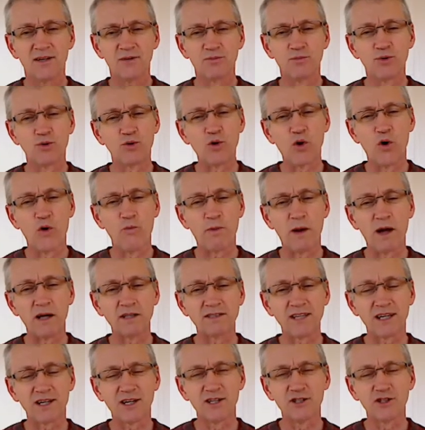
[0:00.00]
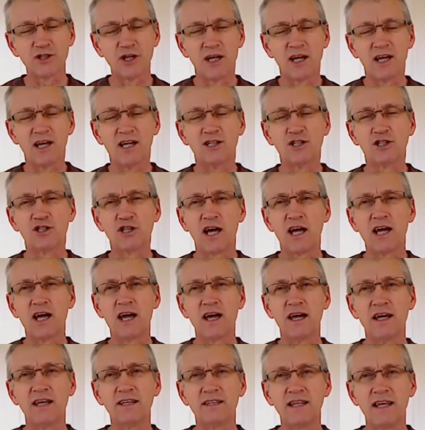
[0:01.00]
beaucoup ont pensé que Jean
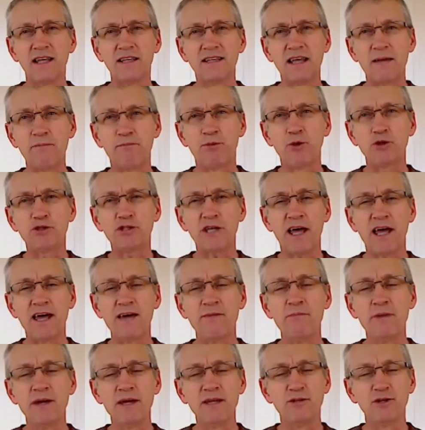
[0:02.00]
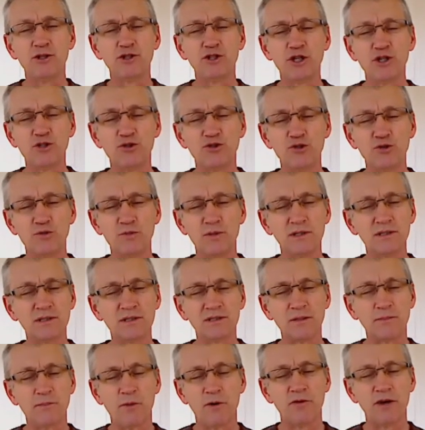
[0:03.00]
était plus aimé de Jésus, mais
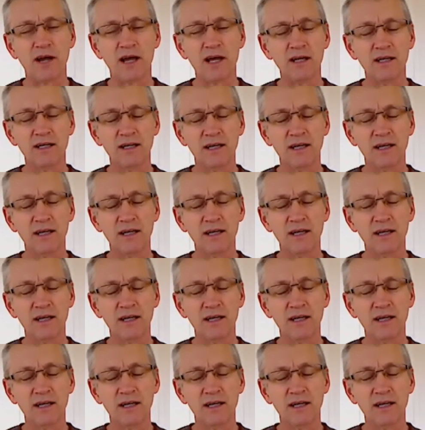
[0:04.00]
ce n'est pas vrai.